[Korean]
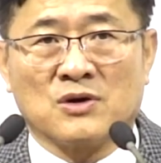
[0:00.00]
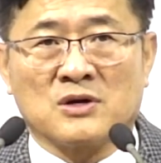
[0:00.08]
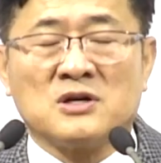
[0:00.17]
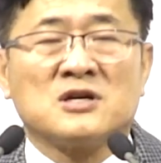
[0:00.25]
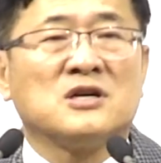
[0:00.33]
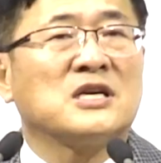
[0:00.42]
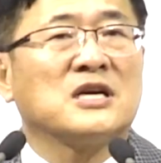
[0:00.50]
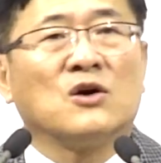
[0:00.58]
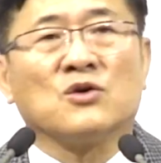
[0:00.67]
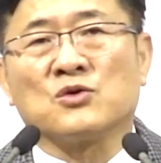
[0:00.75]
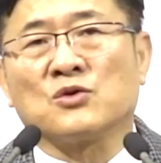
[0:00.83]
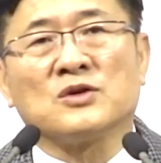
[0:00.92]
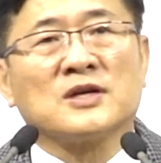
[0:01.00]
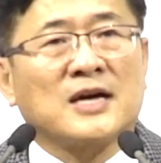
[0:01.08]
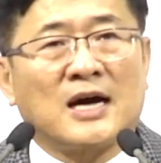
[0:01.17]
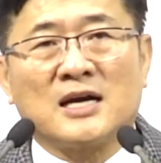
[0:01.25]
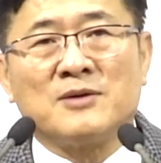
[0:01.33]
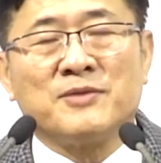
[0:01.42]
그 크기가 어느 정도인지
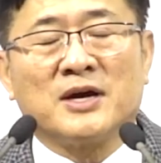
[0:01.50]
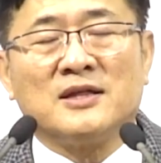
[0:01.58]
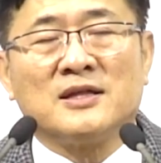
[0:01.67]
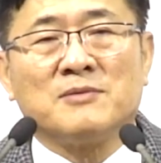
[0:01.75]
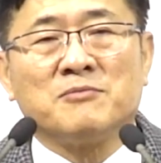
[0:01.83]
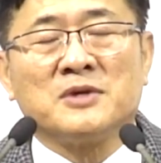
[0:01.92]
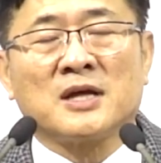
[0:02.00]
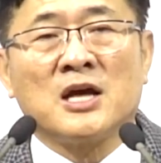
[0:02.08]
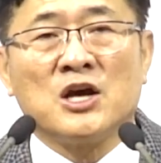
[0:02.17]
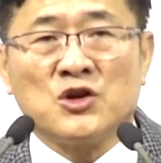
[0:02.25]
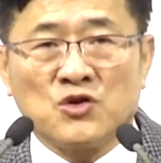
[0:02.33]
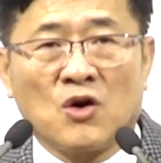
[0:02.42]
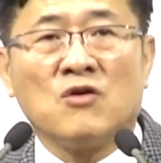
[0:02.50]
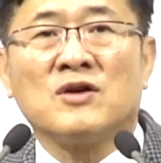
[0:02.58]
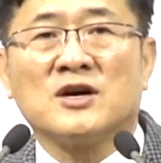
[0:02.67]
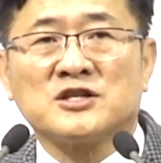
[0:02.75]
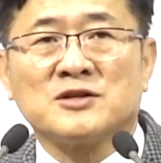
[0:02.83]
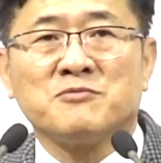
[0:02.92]
가늠이 안 됩니다.
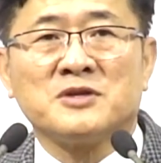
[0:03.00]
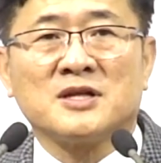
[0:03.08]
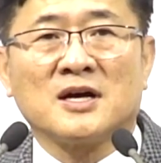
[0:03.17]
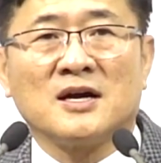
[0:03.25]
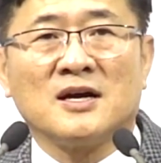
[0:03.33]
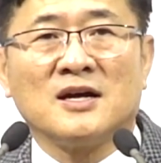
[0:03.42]
영원하십니다.